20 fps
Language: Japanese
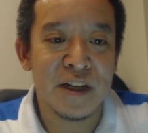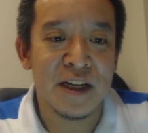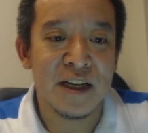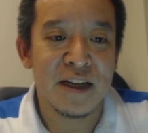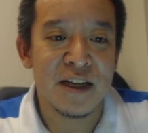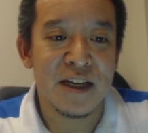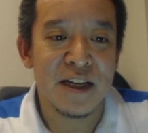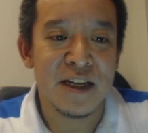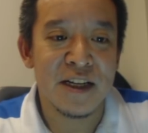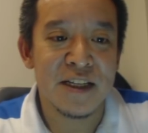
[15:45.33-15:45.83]

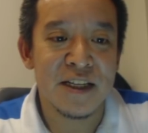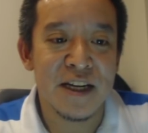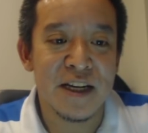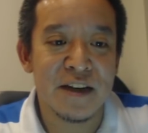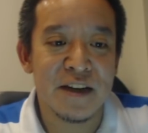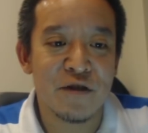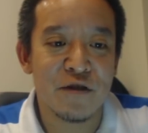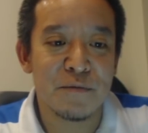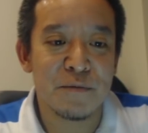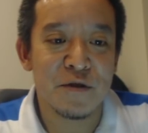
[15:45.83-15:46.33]
ね、
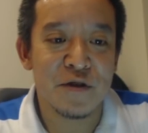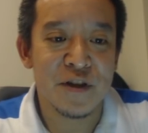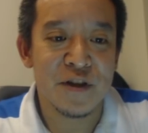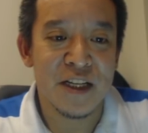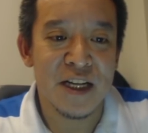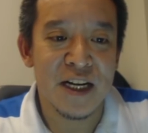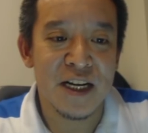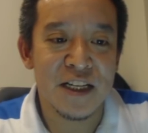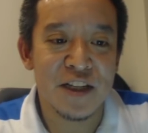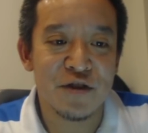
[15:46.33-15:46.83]
選挙
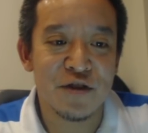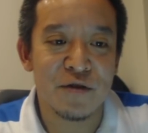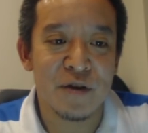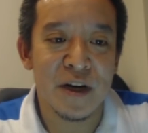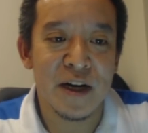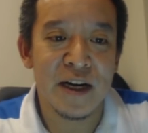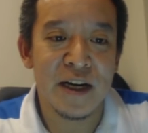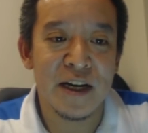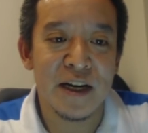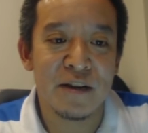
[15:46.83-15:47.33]
ポスター紹
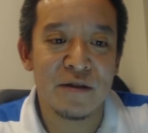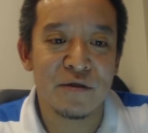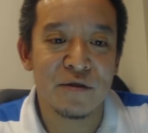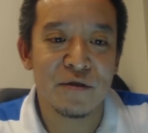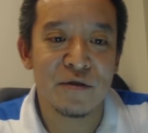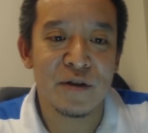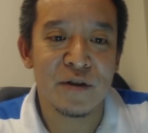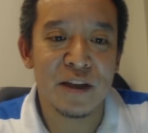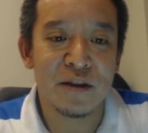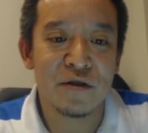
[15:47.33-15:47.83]
介の
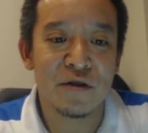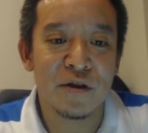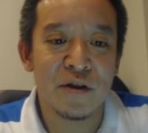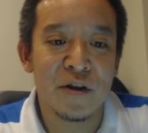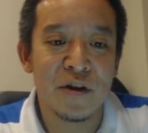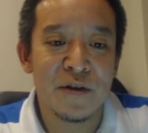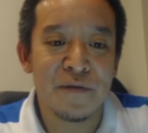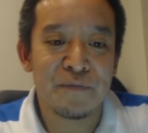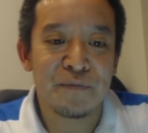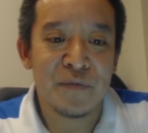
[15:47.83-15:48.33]
動画と、